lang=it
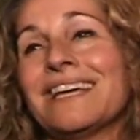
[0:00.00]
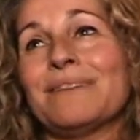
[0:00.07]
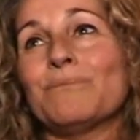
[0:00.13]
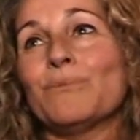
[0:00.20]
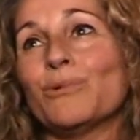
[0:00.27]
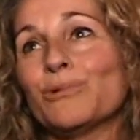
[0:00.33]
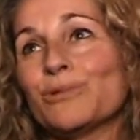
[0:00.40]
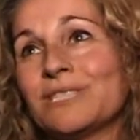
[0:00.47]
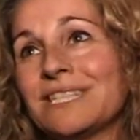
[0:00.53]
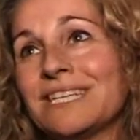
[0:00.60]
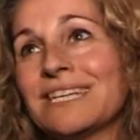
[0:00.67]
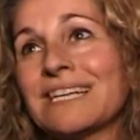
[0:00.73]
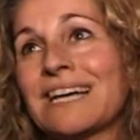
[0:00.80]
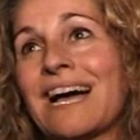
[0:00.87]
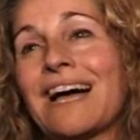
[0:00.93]

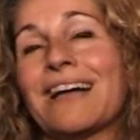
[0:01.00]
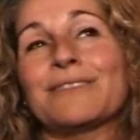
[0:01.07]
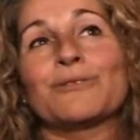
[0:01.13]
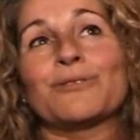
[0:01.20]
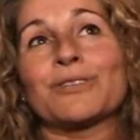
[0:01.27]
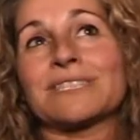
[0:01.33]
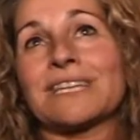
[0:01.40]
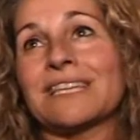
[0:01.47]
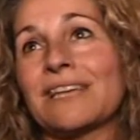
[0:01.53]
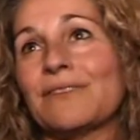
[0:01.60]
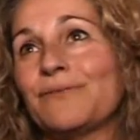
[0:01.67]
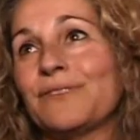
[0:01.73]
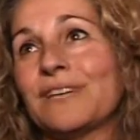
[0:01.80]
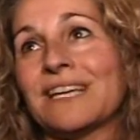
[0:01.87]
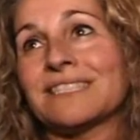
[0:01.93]
musica, torta
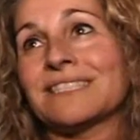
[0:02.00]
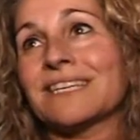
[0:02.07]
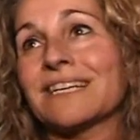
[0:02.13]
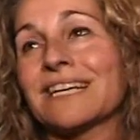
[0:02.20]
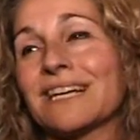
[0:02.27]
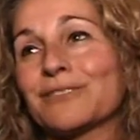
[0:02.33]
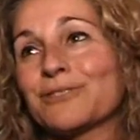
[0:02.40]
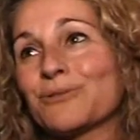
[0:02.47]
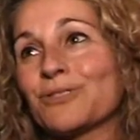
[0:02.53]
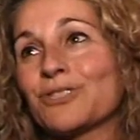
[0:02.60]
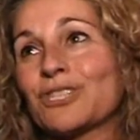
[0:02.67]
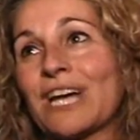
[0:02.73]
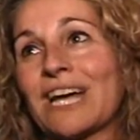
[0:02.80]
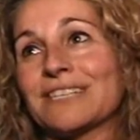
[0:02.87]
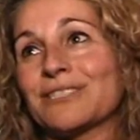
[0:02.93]
dei fieschi, gran
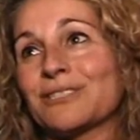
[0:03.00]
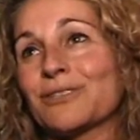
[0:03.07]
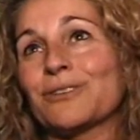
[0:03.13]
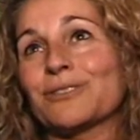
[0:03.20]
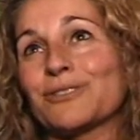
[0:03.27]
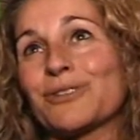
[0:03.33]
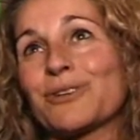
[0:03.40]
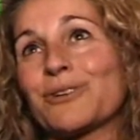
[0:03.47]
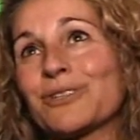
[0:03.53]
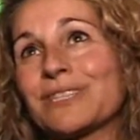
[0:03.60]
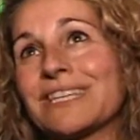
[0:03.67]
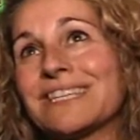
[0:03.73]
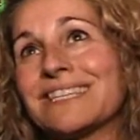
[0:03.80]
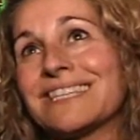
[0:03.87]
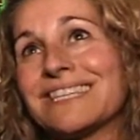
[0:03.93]
successo, sono
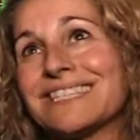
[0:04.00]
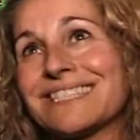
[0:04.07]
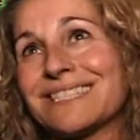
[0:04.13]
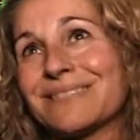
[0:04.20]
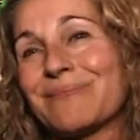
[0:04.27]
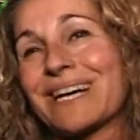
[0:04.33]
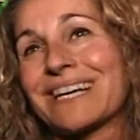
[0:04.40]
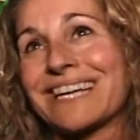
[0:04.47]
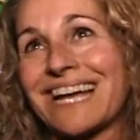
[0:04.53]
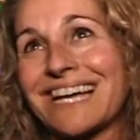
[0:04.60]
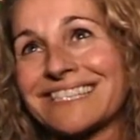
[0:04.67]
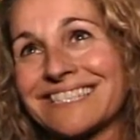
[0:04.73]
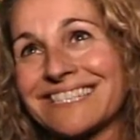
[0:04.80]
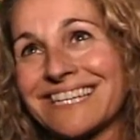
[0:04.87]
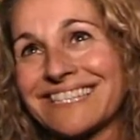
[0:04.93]
contentissima,
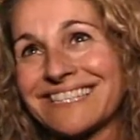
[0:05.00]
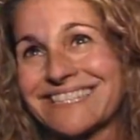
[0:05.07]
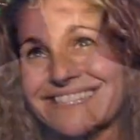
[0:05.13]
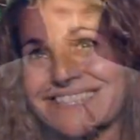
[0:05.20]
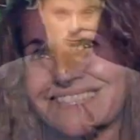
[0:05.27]
grazie.